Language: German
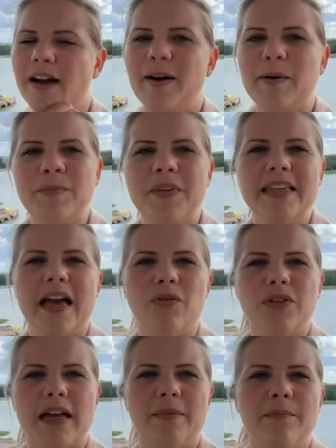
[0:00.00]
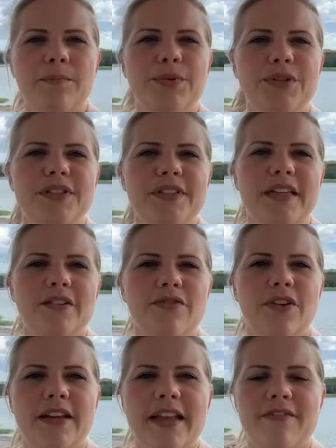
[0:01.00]
Ähm, ja, und ein bisschen
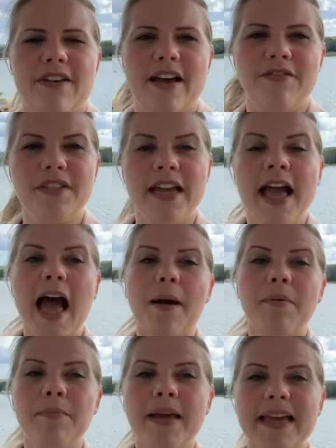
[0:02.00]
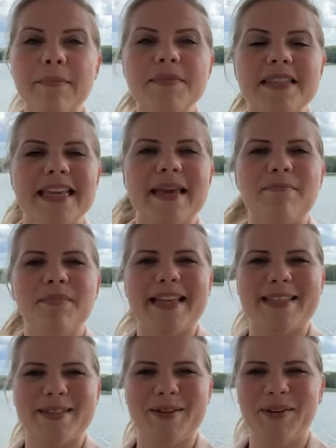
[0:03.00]
von der Werft. Aber mehr gibt's eben
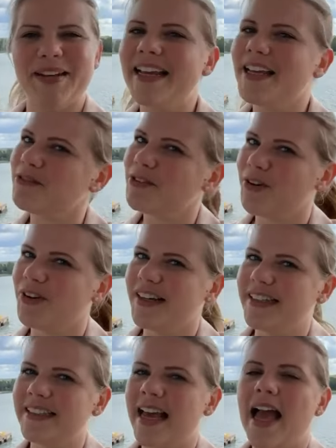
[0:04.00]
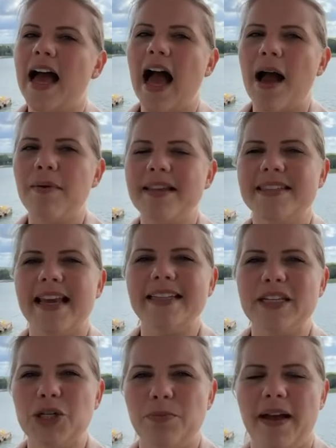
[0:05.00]
jetzt noch nicht für euch. Aber
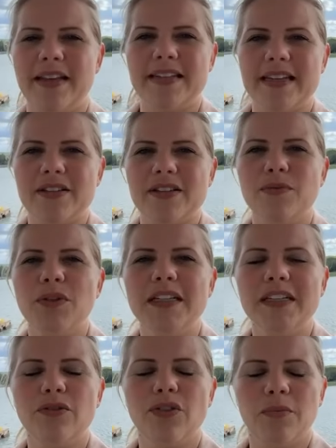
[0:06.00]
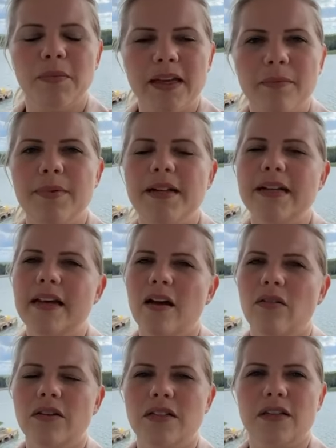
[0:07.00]
seid gespannt. Also es wird nicht nur von mir
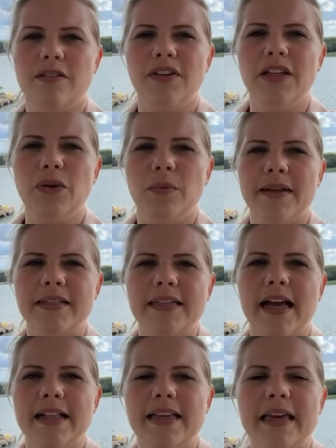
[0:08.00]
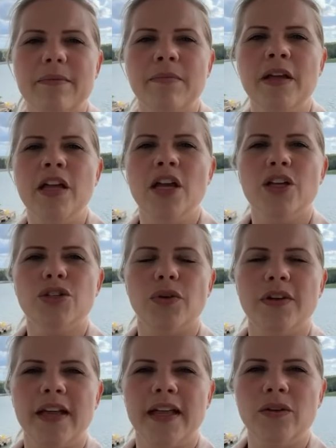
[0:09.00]
Bilder und äh, Videomaterial geben,
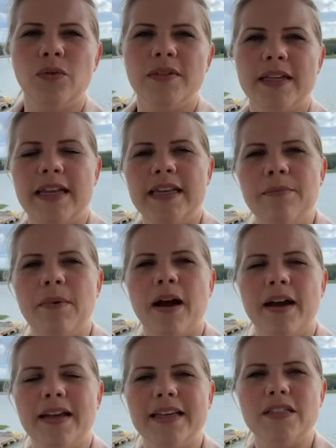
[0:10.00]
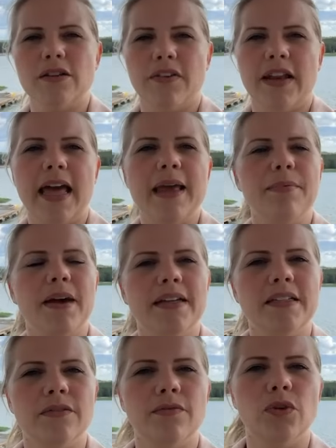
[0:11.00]
sondern unser lieber Christopher
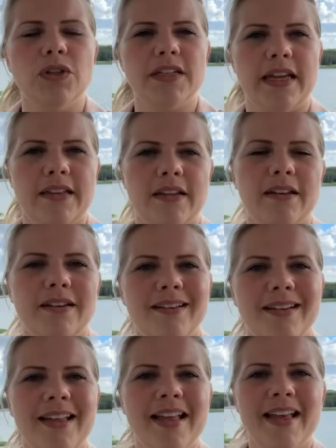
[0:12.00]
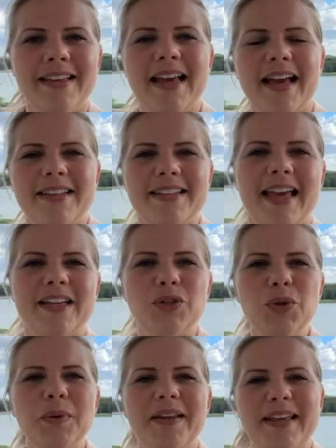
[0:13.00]
Leipert wird dann. Äh, ja,
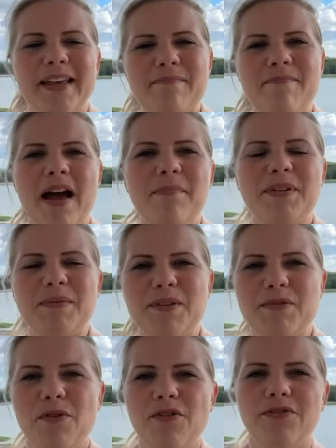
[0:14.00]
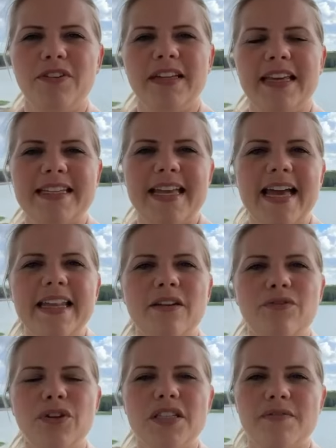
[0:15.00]
direkt übernehmen. Ab dem 12. geht er
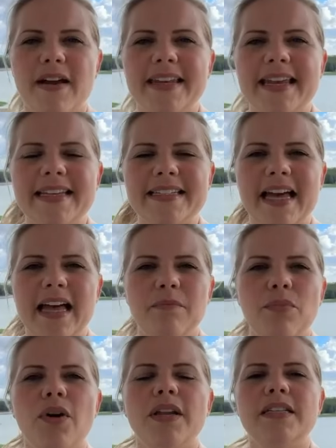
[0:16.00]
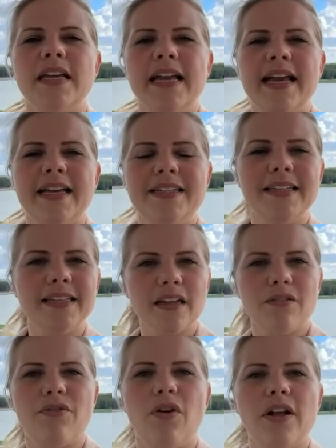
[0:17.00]
dann für zwei Nächte an Bord, dicht
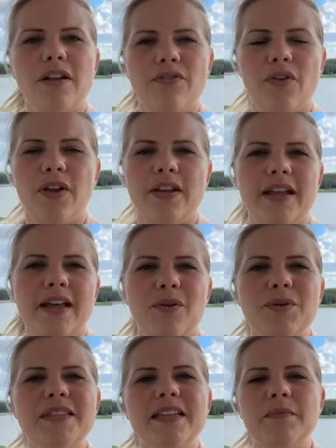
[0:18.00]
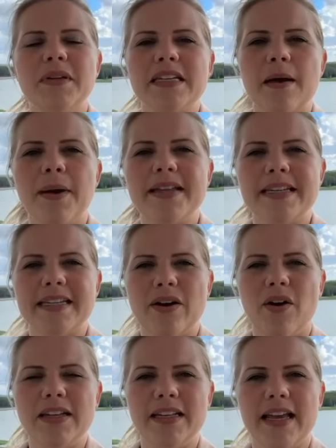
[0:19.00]
gefolgt von äh, unseren Mitarbeitern
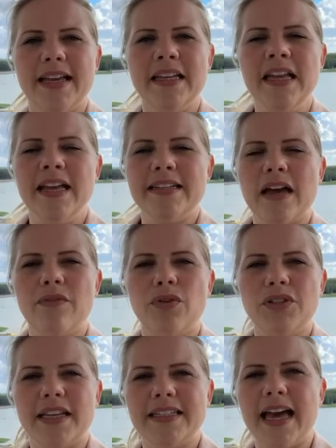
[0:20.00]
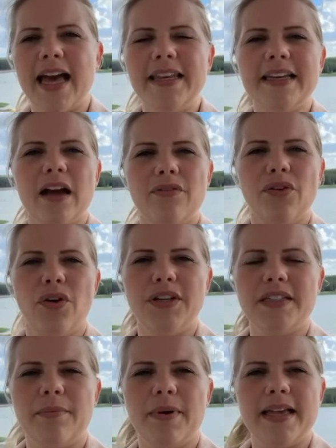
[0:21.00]
der Hotline. Da wird dann die Annika für
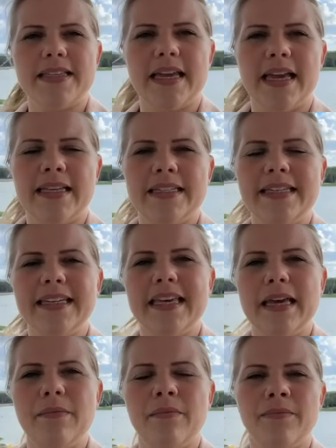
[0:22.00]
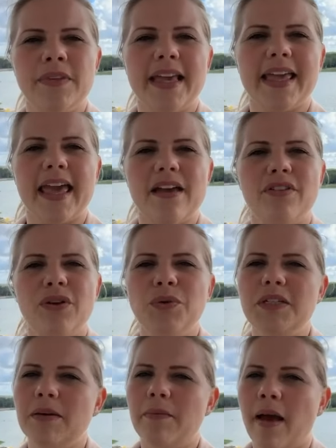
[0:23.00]
euch dabei sein, die Kim, der Kevin
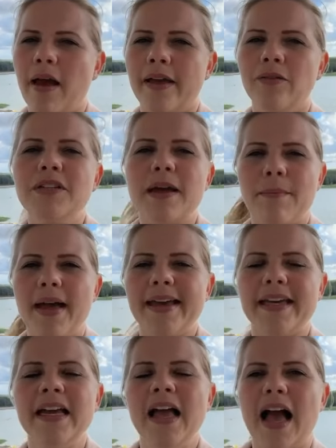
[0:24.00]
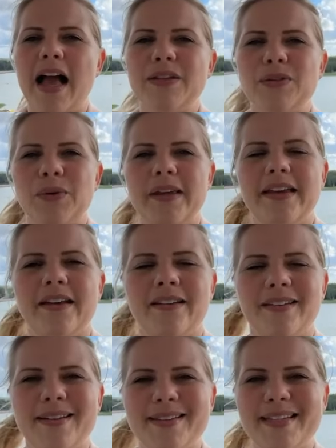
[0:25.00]
und, die Ma und der Mike. Also ihr
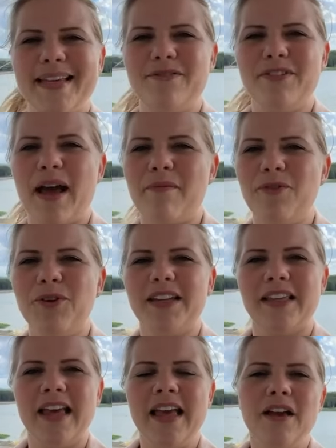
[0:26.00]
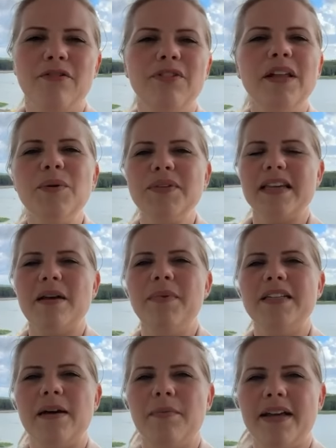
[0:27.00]
äh, seht, wir haben wirklich viele unserer
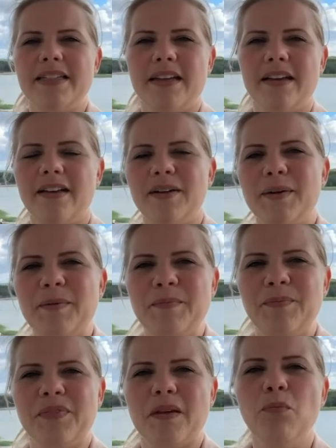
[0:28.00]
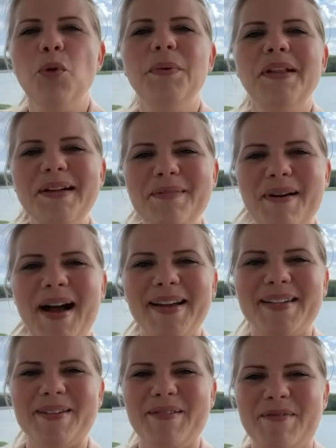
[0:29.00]
Mitarbeiter ähm, mobil
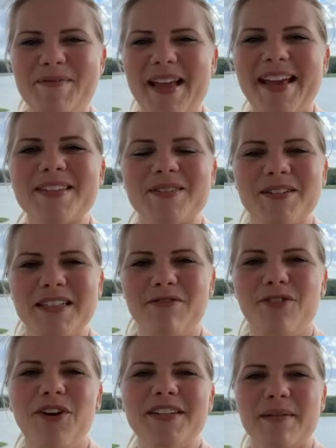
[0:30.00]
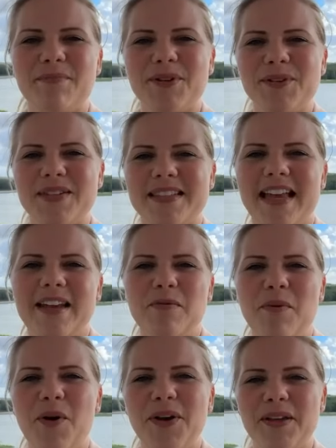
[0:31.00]
gemacht, um exklusiv für euch an Bord zu sein,
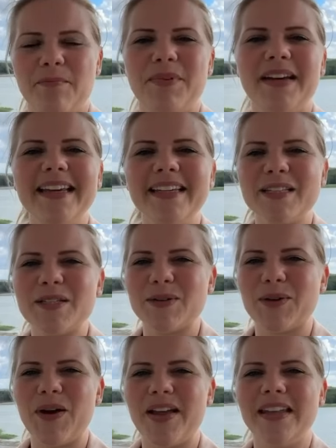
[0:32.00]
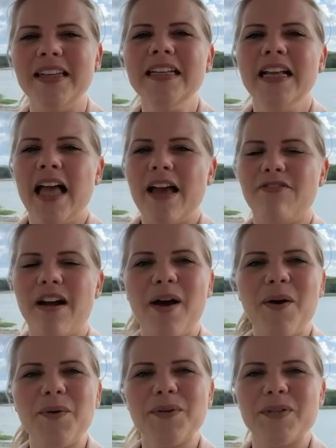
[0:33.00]
um euch berichten zu können,
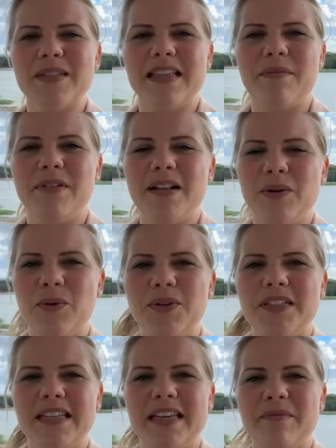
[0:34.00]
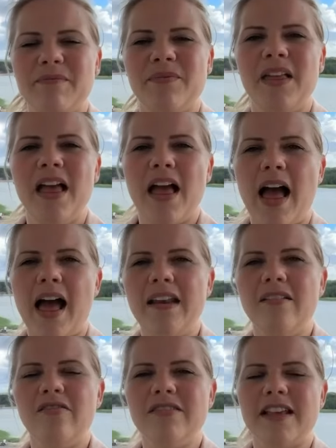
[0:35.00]
Erfahrungen zu sammeln und eben
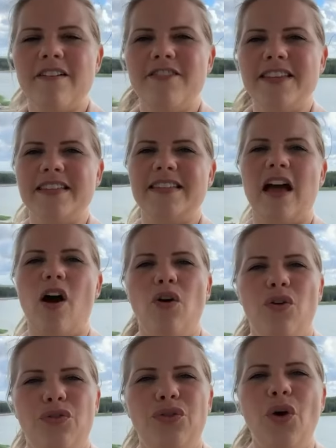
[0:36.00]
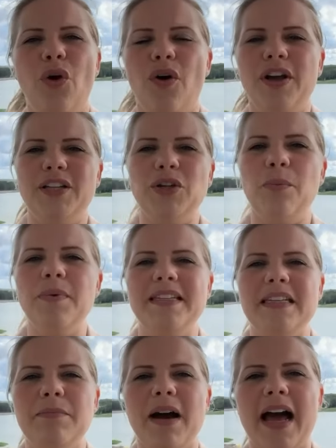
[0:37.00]
alle unser Wissen auch für euch noch mit
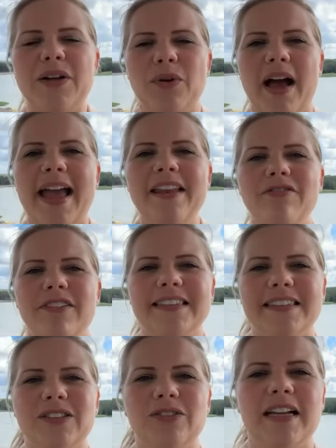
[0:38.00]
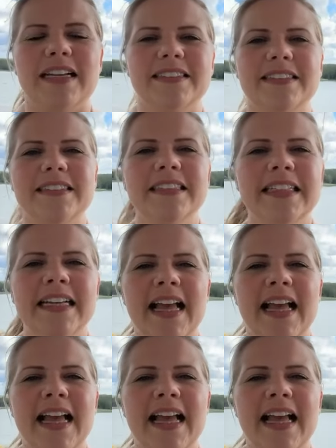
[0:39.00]
in die Beratung einfließen zu lassen.